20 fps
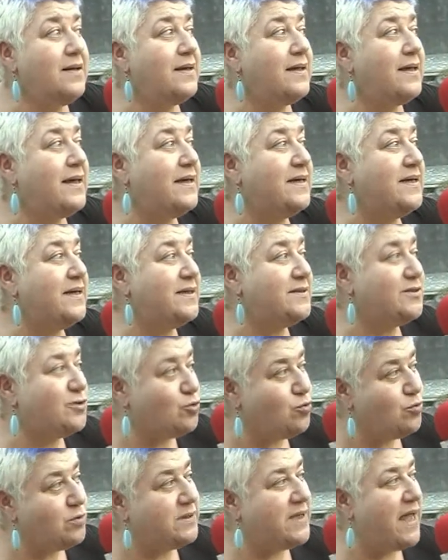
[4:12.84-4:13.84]
che
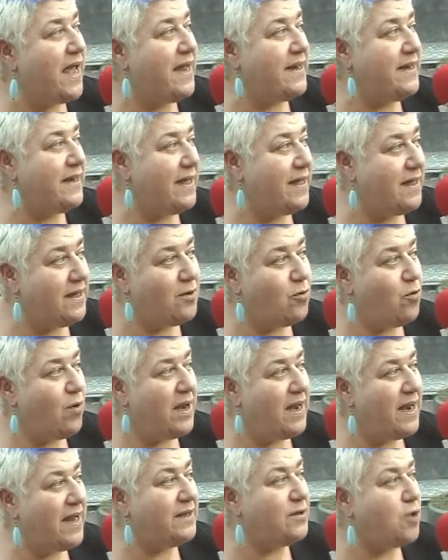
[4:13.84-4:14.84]
Sultan è
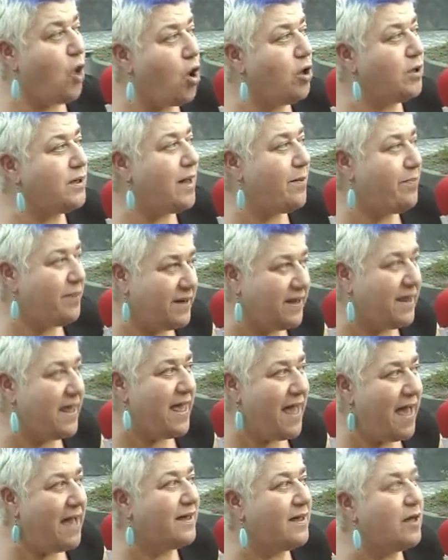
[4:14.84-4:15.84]
quella donna
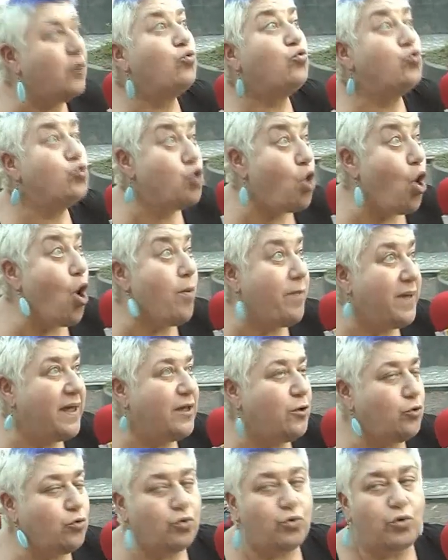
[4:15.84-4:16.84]
perché è anche un nome
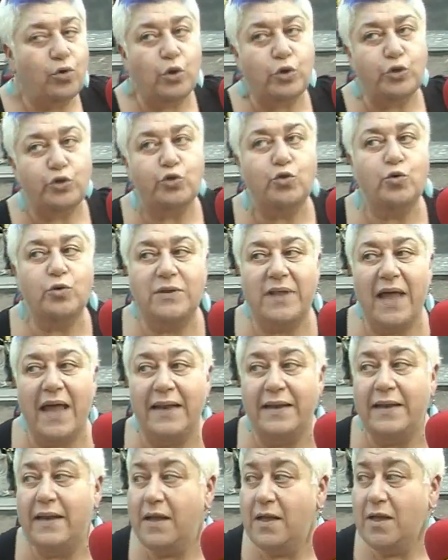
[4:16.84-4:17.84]
in turco
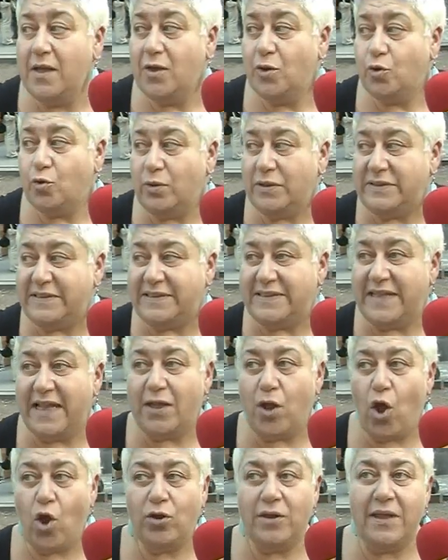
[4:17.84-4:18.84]
Sultan
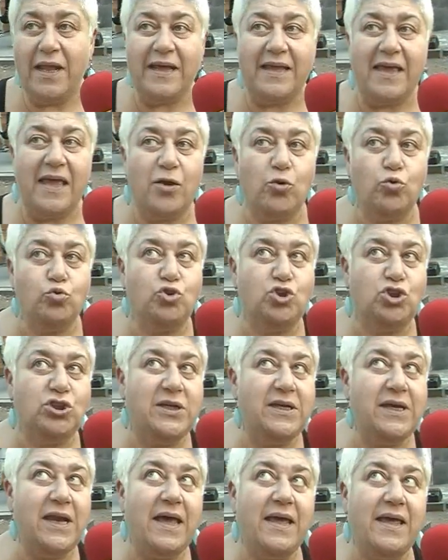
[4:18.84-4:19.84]
questa donna che
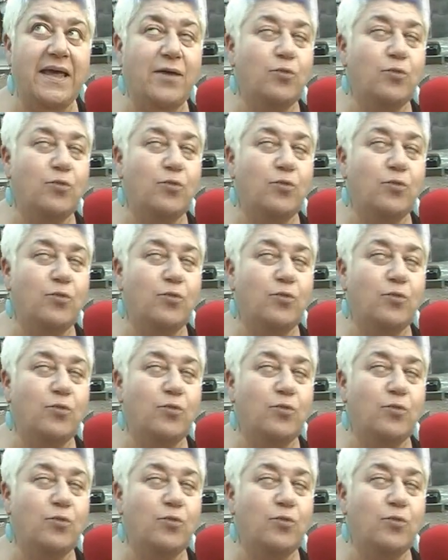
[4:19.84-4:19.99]
cucina e